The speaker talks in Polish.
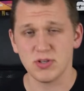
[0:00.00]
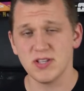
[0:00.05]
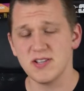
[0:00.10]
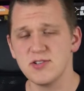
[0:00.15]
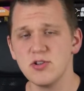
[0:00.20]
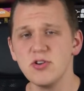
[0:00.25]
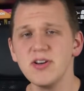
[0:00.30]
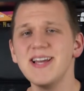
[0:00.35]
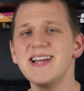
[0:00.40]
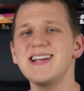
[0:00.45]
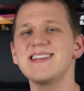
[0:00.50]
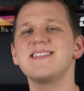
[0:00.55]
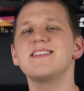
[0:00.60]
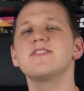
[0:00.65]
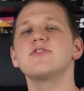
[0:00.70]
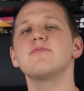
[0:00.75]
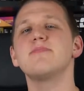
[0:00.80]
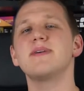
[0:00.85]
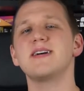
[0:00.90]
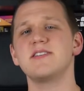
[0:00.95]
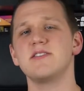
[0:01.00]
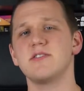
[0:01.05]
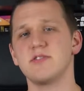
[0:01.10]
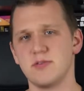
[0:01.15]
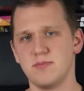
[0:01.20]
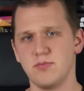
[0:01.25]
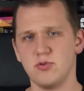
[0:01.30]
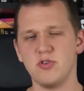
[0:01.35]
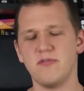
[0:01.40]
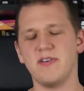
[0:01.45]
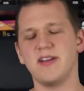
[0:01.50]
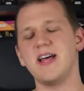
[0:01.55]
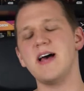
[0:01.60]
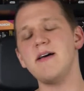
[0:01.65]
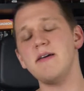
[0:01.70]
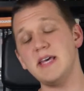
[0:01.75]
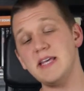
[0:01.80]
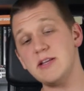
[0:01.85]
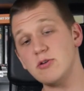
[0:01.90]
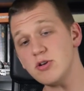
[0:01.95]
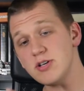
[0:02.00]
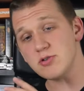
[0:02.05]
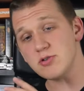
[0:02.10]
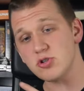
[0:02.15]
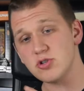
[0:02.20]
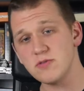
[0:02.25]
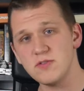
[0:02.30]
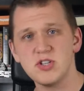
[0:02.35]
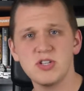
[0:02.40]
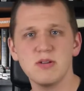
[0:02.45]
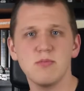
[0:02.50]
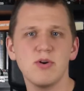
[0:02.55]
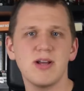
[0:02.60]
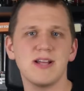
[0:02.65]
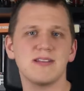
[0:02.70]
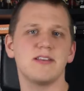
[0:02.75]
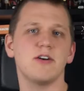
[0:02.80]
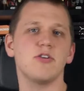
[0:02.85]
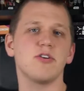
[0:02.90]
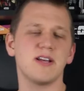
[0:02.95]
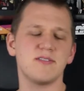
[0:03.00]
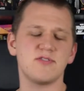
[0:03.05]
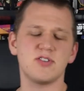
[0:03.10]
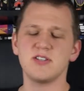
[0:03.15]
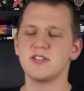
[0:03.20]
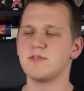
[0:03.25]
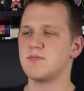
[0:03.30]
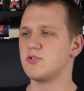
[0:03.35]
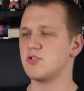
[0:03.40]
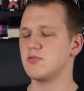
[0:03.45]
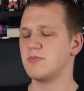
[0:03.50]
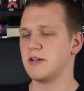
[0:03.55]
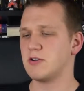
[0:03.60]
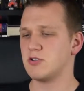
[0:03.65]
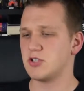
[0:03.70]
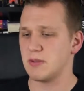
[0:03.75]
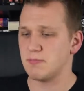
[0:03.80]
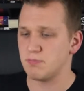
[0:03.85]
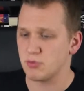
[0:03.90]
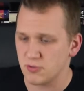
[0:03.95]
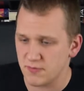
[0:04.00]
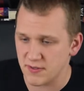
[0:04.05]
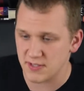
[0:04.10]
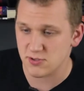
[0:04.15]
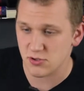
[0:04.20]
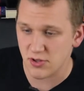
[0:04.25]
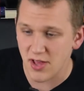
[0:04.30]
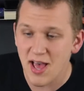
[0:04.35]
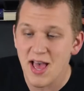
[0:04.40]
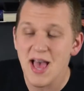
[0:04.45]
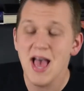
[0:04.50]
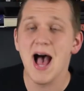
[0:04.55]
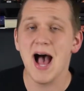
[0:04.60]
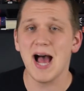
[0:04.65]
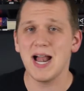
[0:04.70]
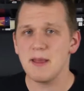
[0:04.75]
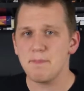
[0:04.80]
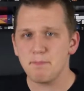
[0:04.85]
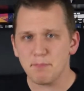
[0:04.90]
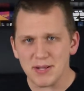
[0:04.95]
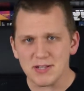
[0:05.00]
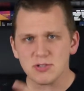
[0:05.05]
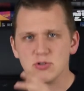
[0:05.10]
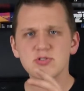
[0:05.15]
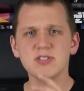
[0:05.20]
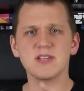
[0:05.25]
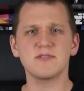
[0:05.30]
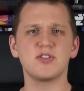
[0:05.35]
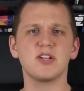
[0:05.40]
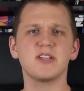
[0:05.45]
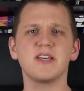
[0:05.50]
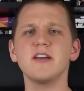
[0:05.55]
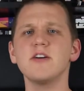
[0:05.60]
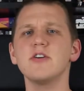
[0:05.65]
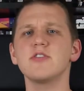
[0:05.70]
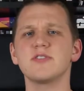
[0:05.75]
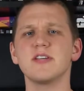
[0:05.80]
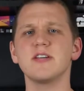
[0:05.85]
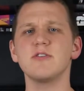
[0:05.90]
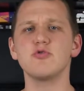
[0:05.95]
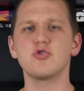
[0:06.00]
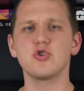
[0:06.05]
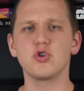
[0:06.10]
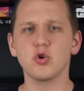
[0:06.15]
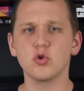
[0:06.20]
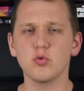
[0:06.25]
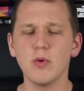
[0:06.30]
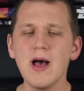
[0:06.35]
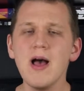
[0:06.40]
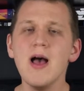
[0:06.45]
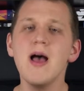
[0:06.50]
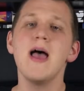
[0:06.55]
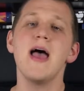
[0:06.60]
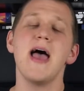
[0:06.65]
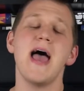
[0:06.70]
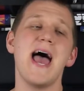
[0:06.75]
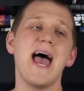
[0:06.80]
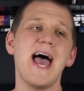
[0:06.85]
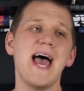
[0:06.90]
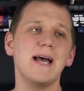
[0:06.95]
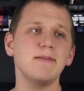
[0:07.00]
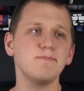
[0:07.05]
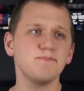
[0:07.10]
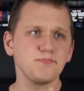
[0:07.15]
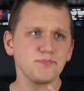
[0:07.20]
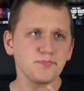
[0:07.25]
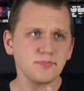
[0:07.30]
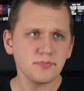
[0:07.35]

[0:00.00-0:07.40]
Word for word: Historia jest nieco bardziej rozbudowana i to oczywiście moja teoria, w żaden sposób jakoś tam potwierdzona, ale patrząc na wszelkiego rodzaju źródła, em,